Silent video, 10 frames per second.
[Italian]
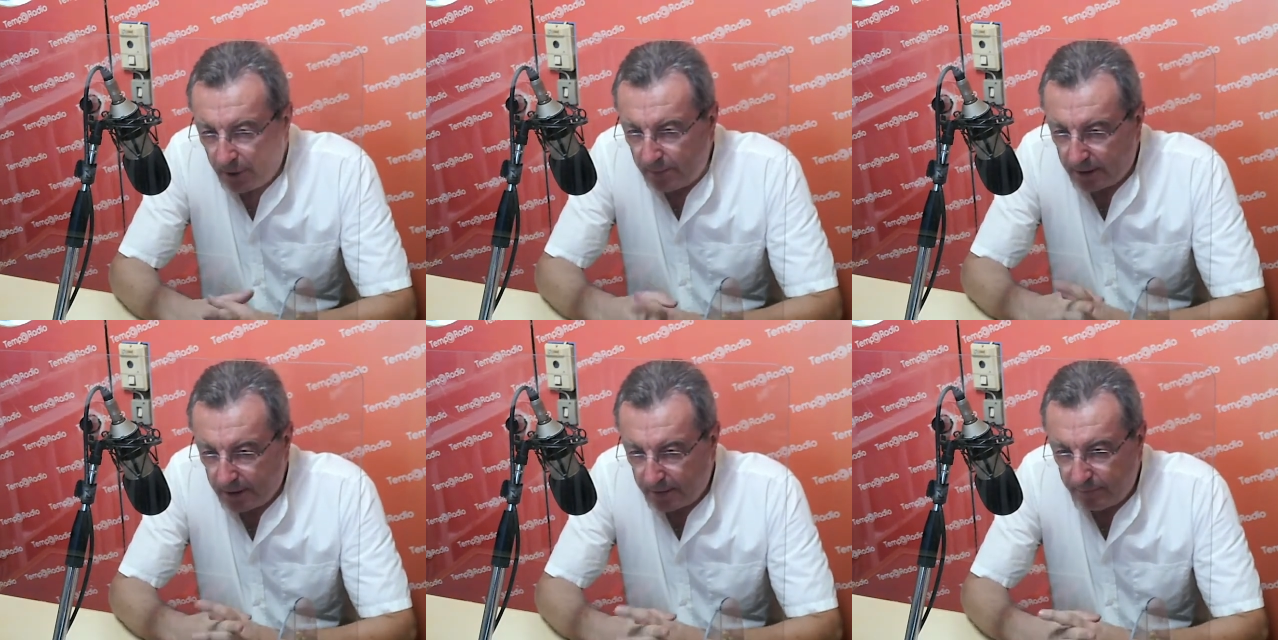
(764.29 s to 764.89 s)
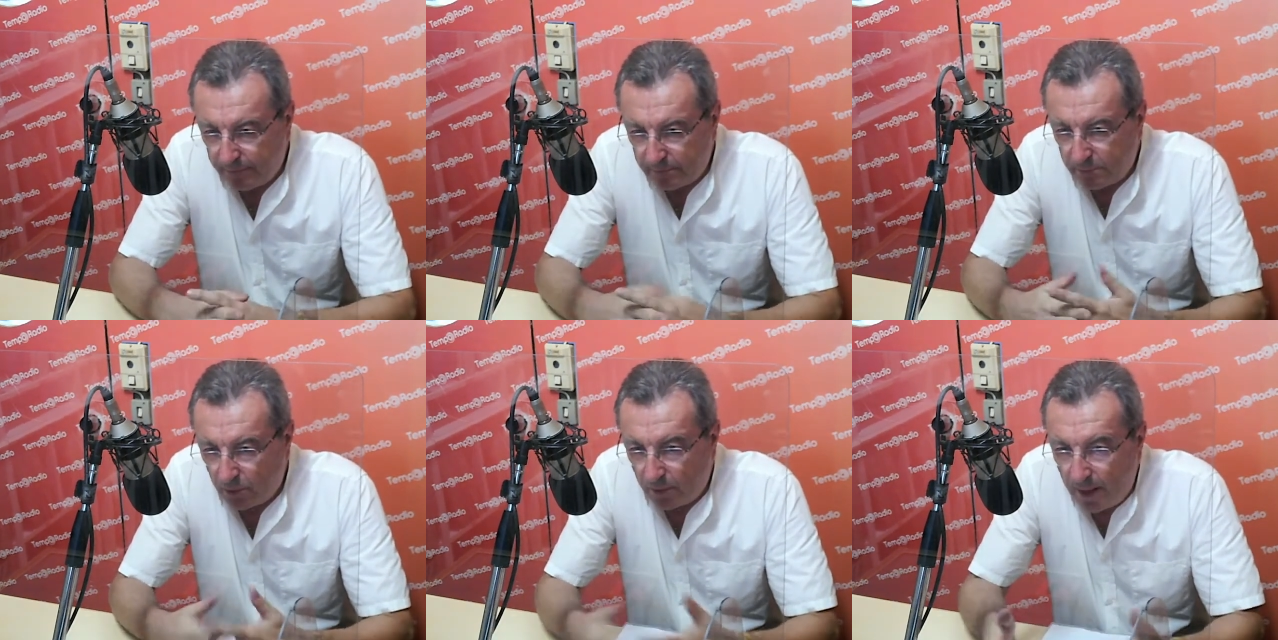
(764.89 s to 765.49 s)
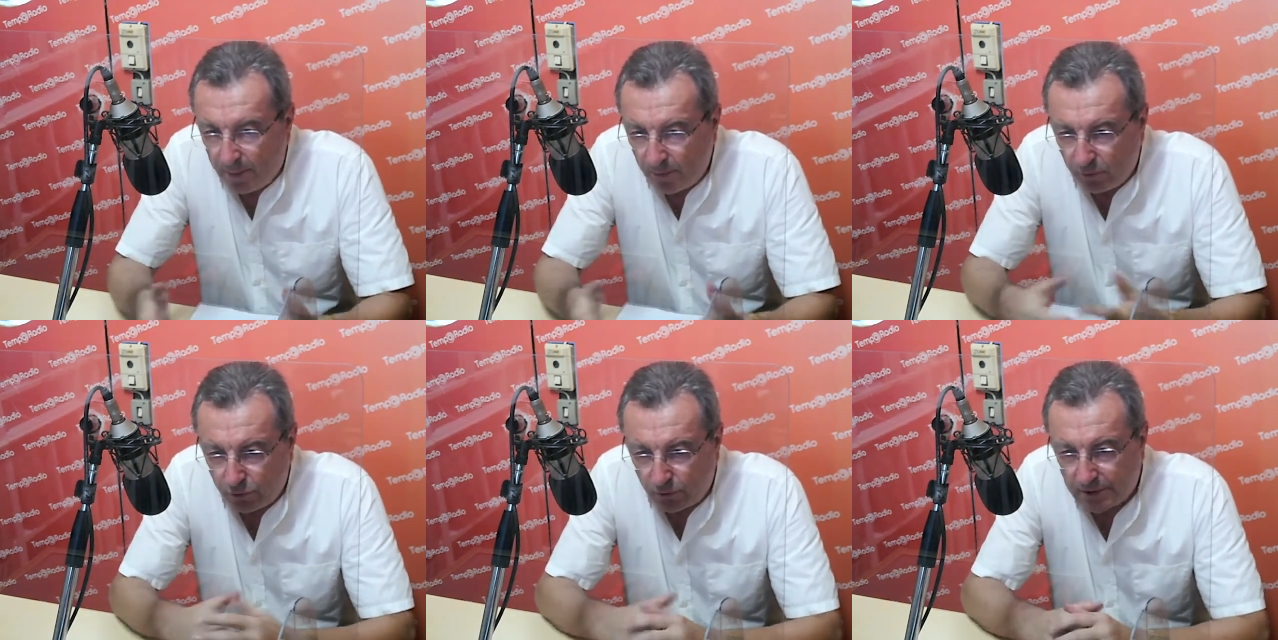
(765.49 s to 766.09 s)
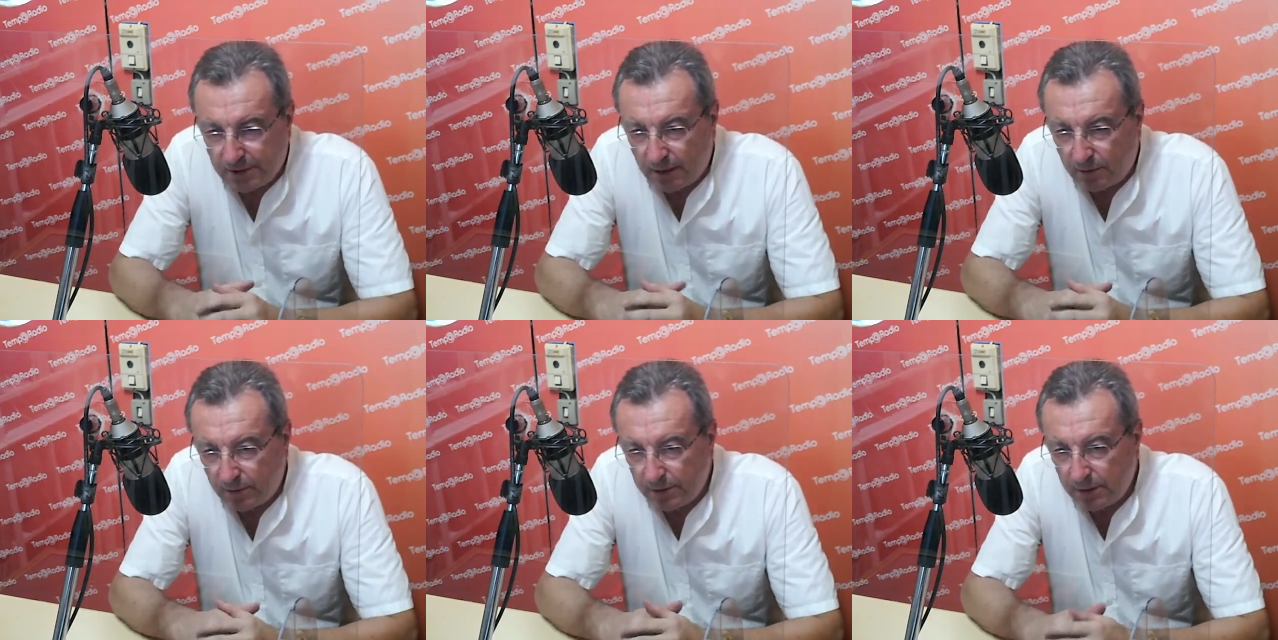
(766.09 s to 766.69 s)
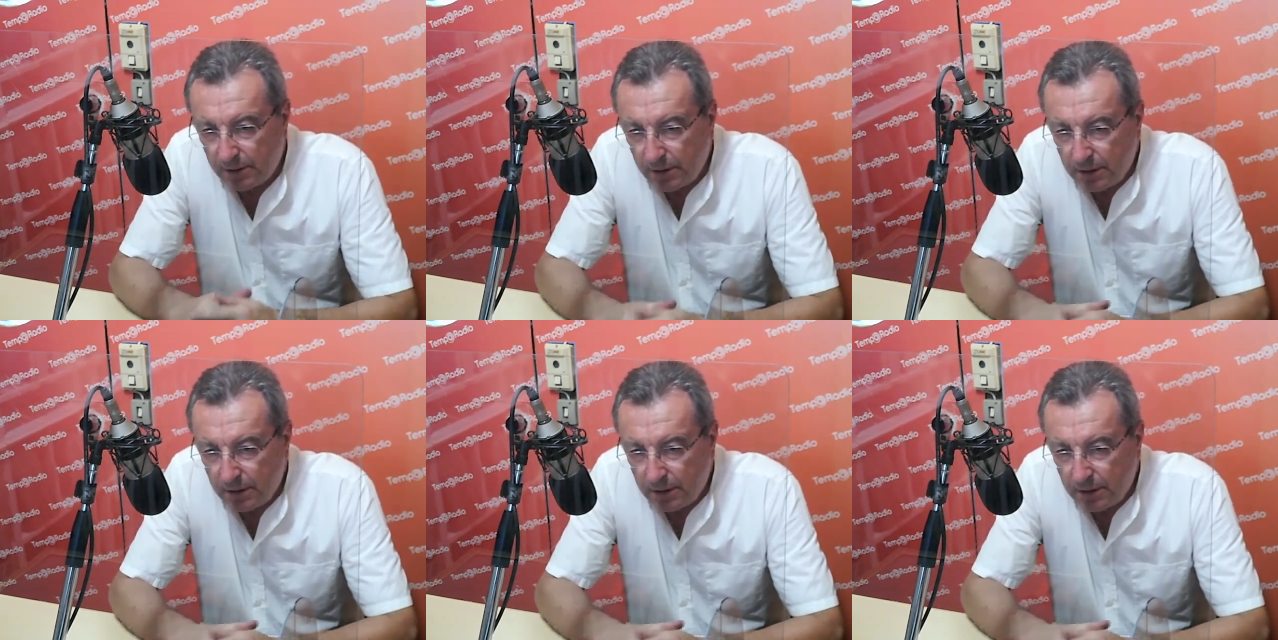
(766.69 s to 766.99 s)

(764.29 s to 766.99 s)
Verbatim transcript: perché non ha mai piovuto quest'anno, quindi